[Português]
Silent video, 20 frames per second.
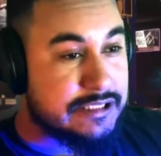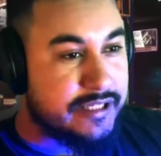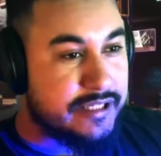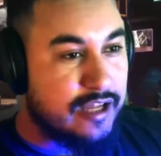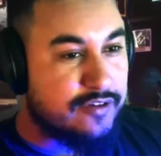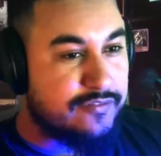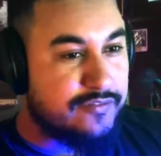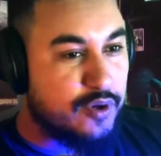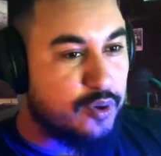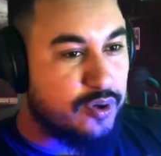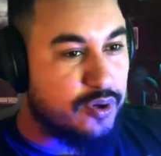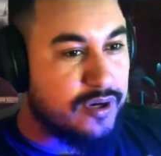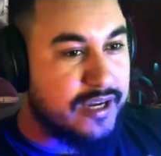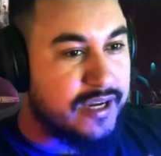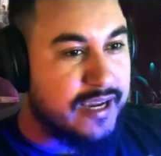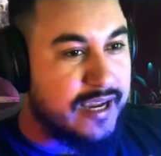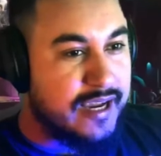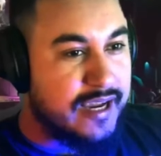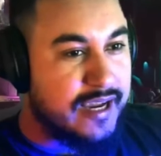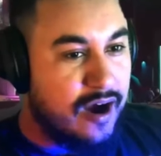Quero ver o
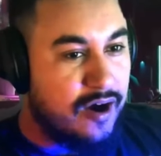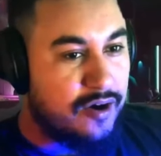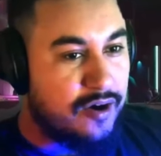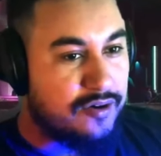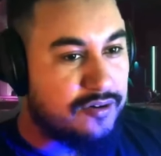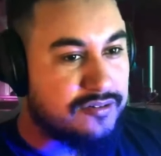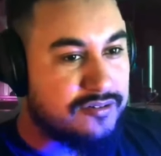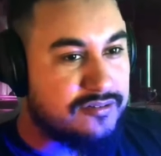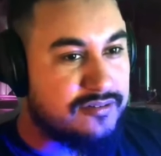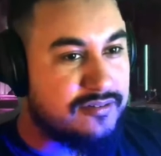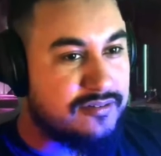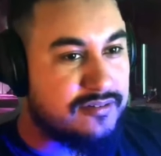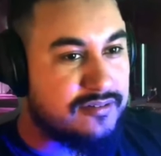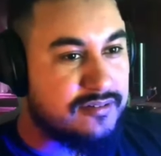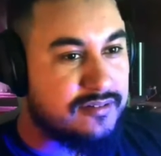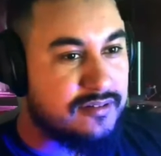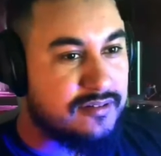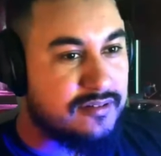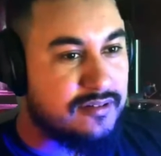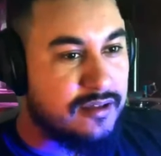
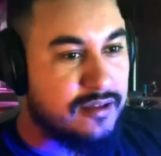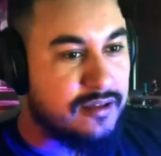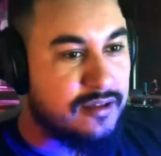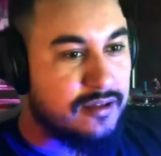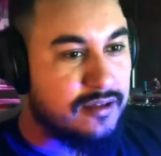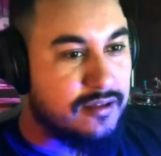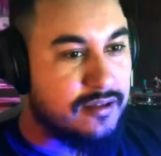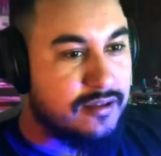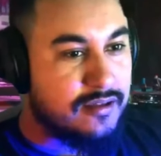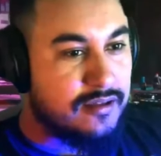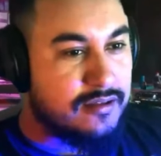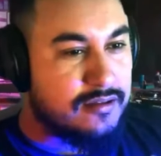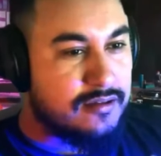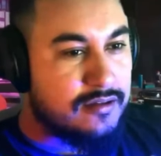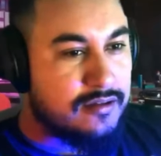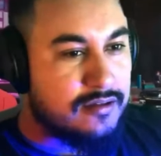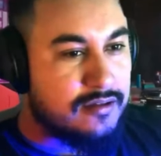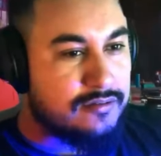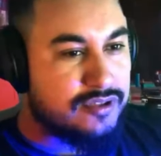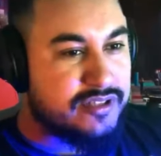caos.
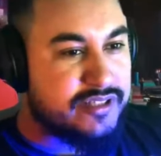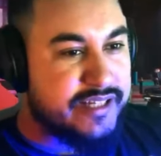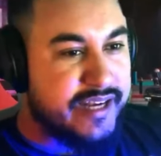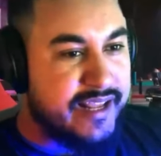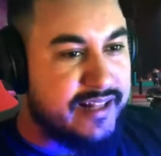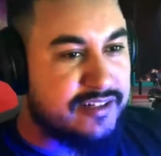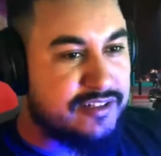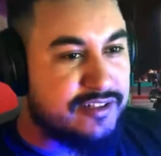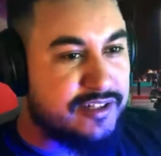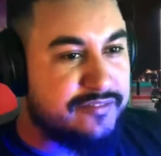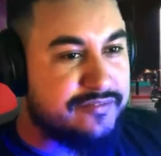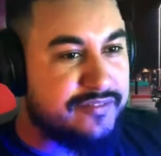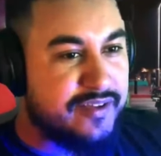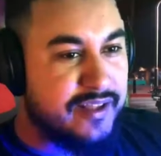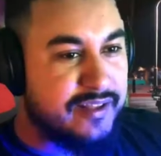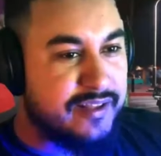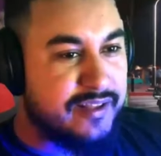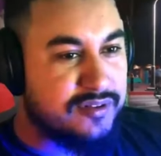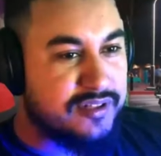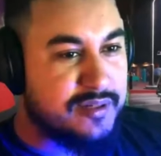No trailer do
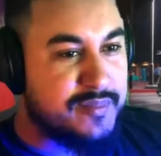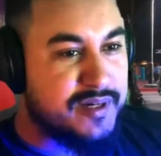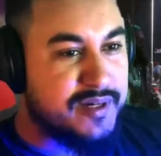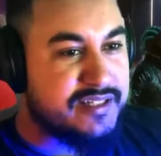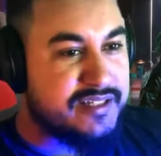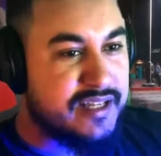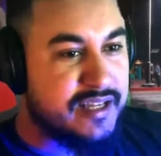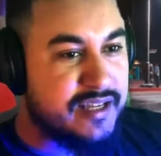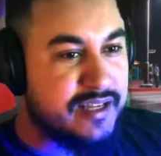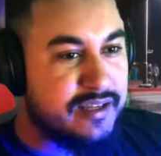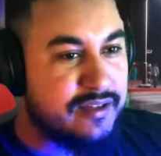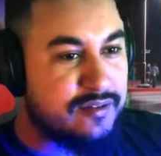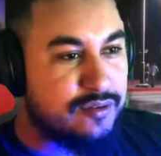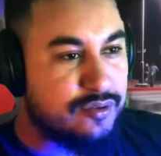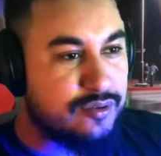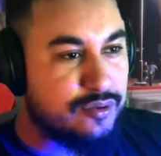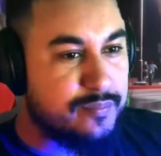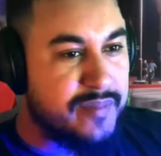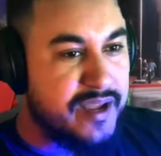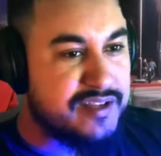Phantom Liberty,
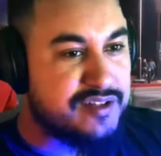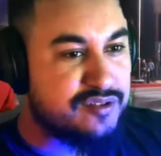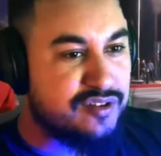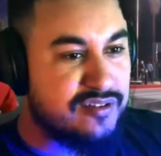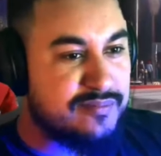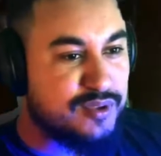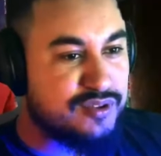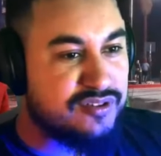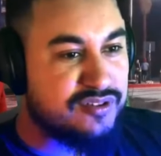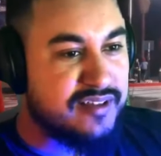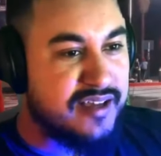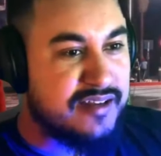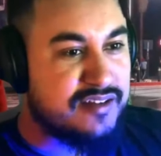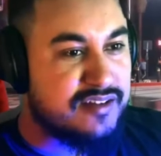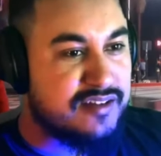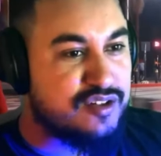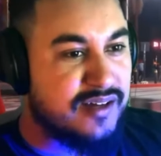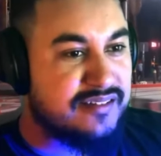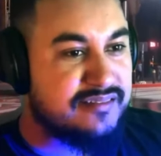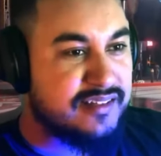do patch 2.0,
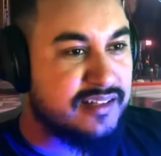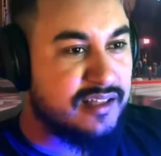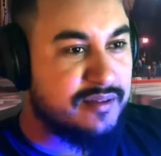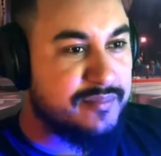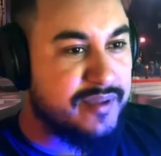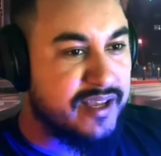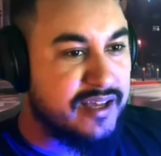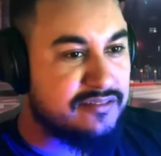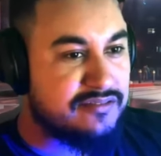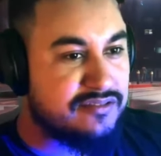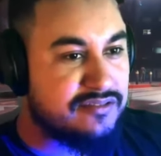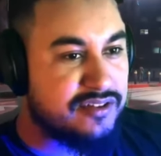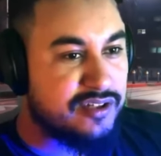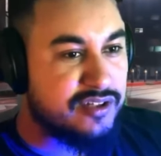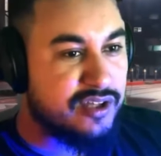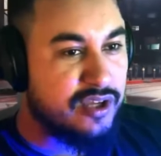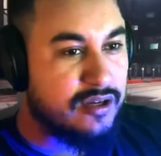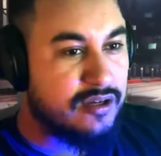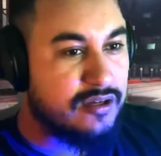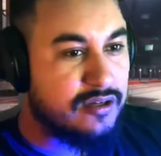tinha uma cena bem
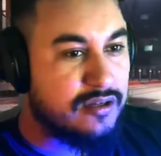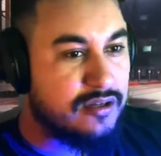assim, ó.